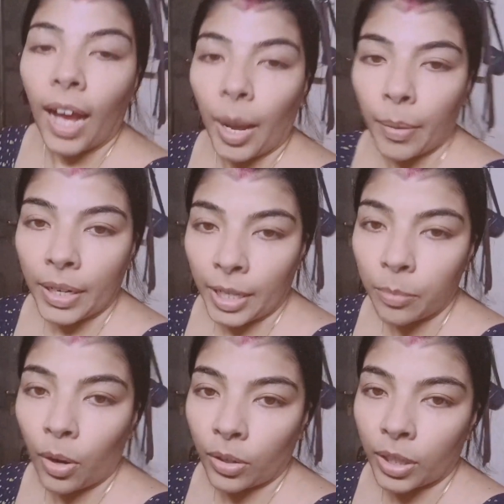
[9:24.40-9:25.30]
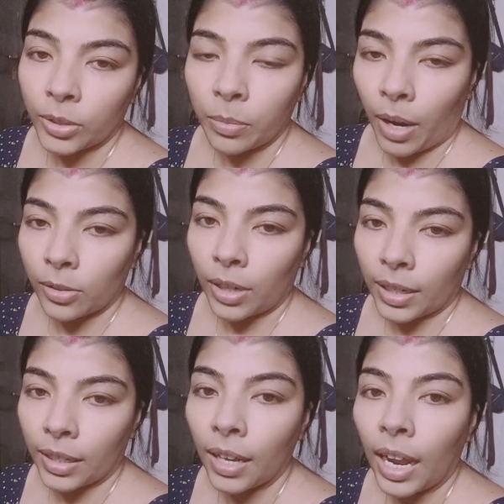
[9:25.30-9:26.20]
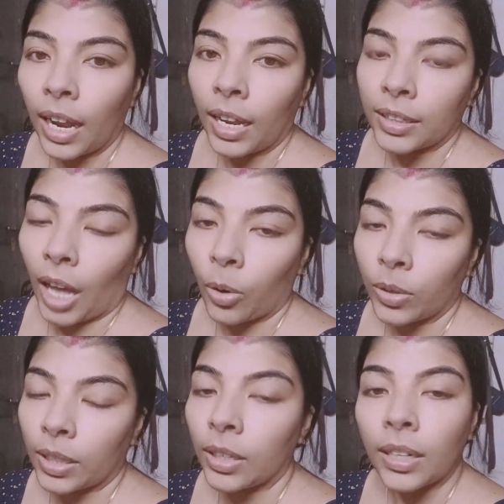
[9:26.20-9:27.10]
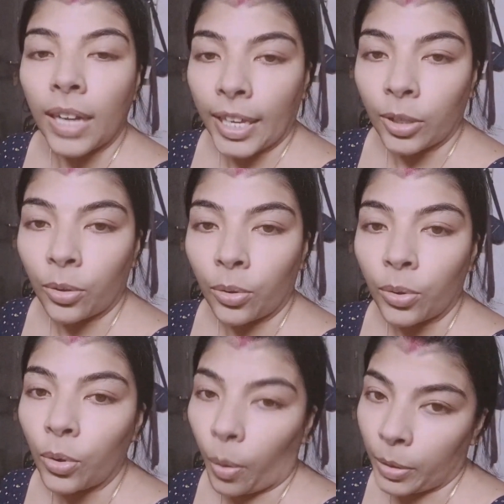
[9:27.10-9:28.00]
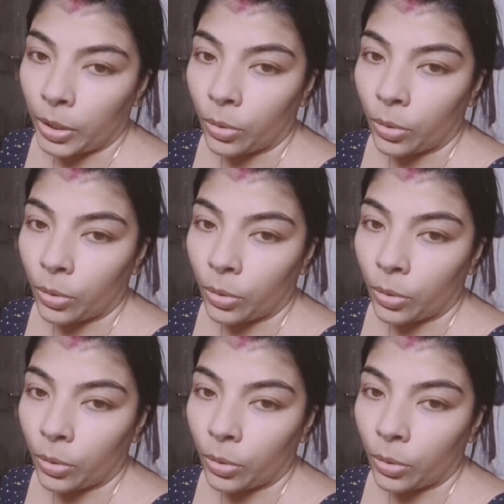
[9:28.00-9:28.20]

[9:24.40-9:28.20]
আমার এই ব্লগটা যদি ভালো লাগে তাহলে লাইক করো কমেন্ট